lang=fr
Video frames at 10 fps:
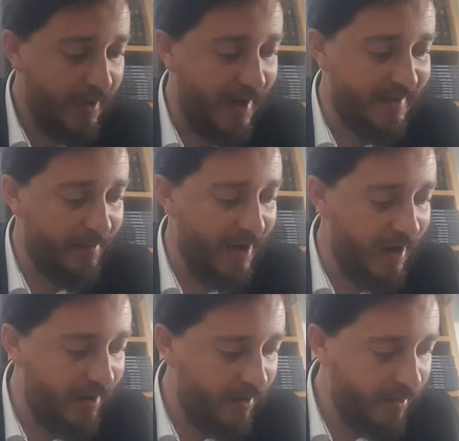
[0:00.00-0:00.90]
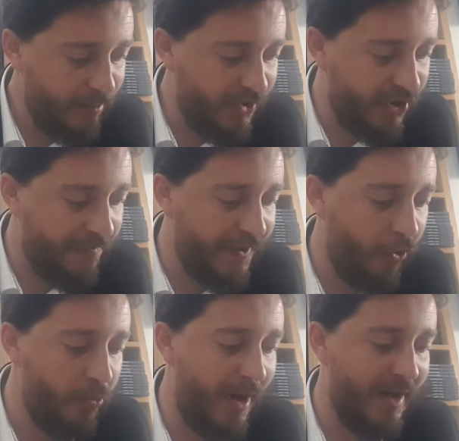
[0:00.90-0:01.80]
Hadamar,
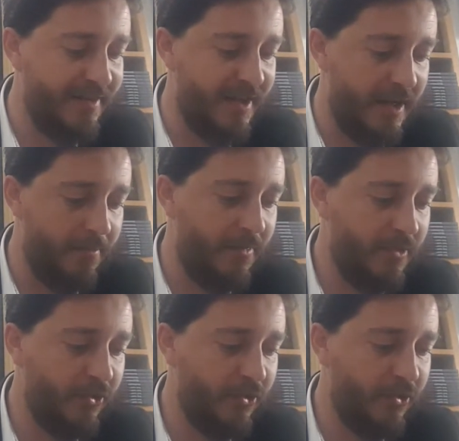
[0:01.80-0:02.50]
Dinim.